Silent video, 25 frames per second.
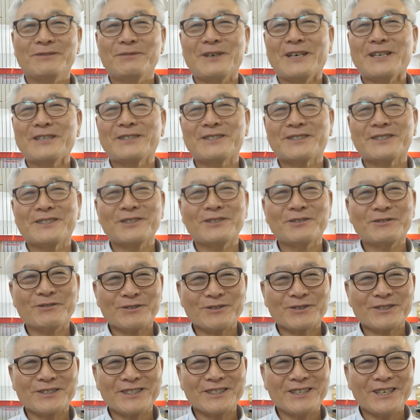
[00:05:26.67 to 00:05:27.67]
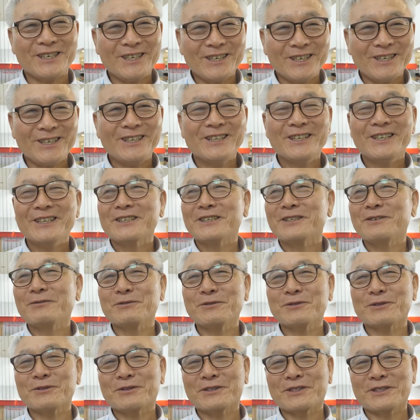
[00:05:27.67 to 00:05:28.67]
많이 써주셔야
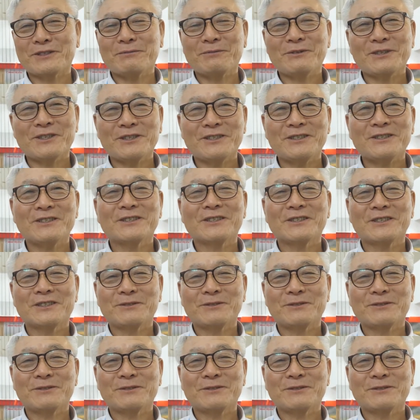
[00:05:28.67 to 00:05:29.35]
근무조침이